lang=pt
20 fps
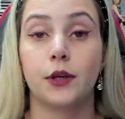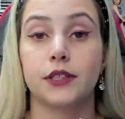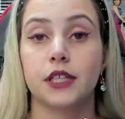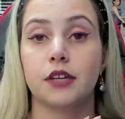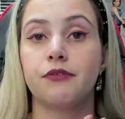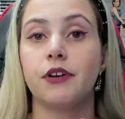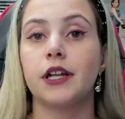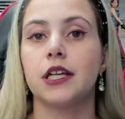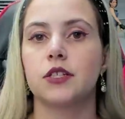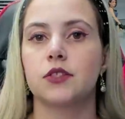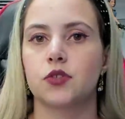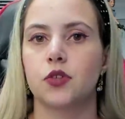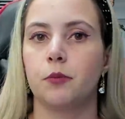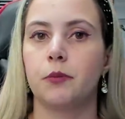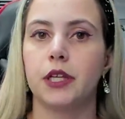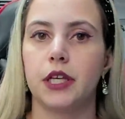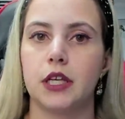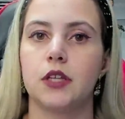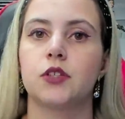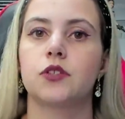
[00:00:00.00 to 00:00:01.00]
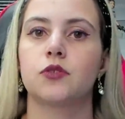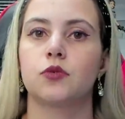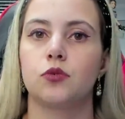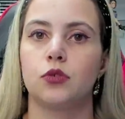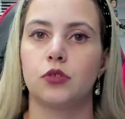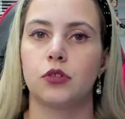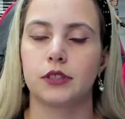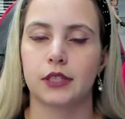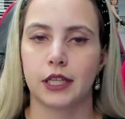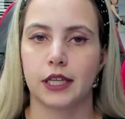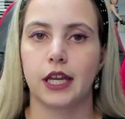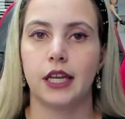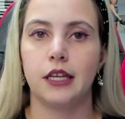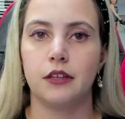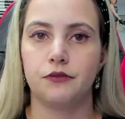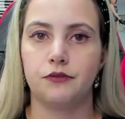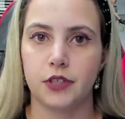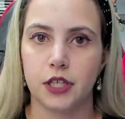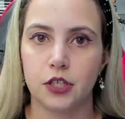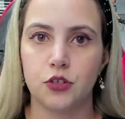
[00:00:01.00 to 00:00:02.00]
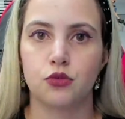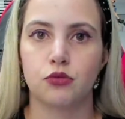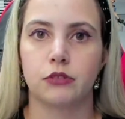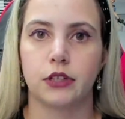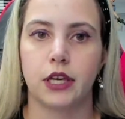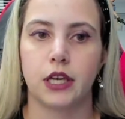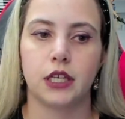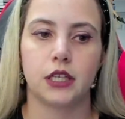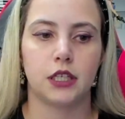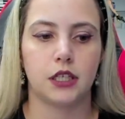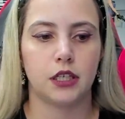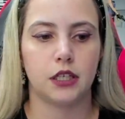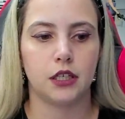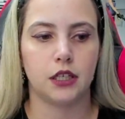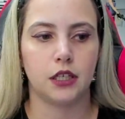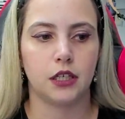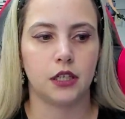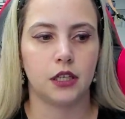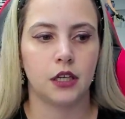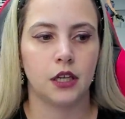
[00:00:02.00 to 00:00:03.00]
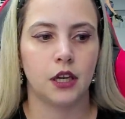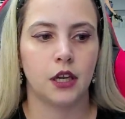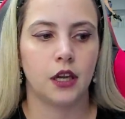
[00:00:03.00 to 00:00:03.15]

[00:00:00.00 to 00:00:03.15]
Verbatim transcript: até falei sobre isso naquele vídeo, né, que